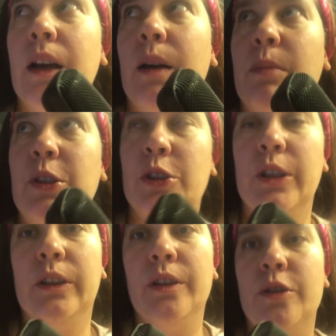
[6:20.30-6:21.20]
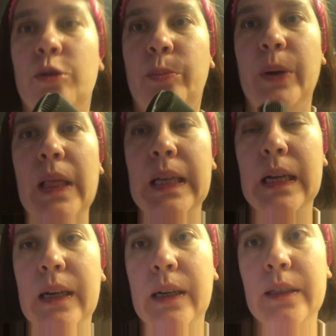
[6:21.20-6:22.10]
Обычно это наступало
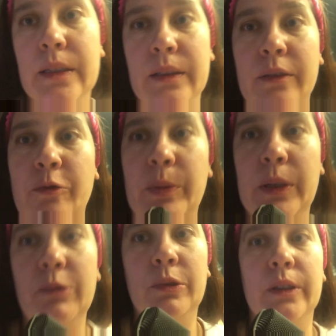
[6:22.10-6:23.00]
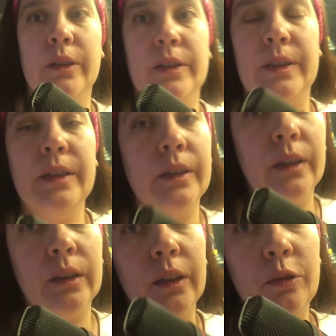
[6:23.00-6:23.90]
как раз э, в период сильных
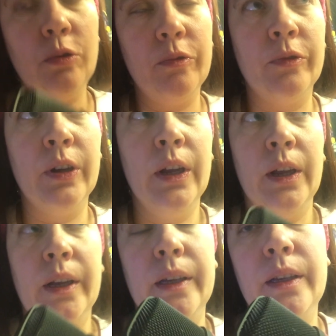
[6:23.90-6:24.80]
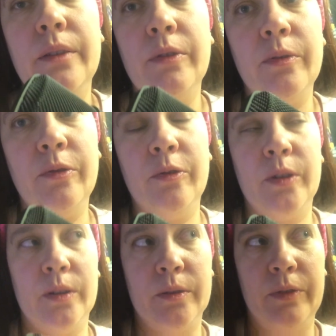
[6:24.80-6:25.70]
холодов и во
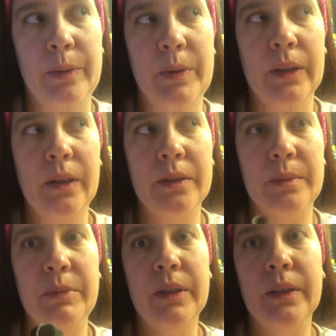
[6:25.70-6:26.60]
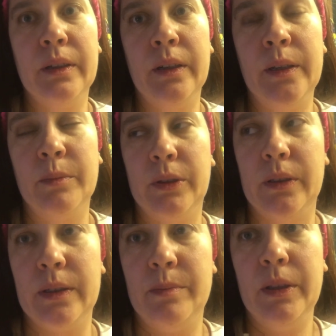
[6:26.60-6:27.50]
э, времена смены
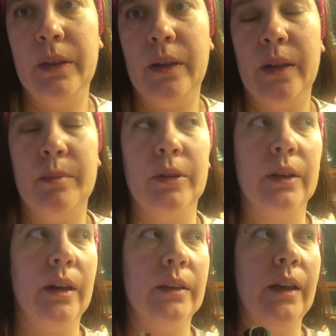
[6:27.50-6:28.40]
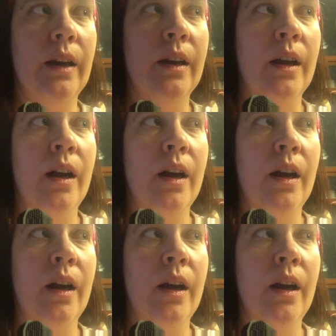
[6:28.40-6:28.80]
климата, смены климата, когда,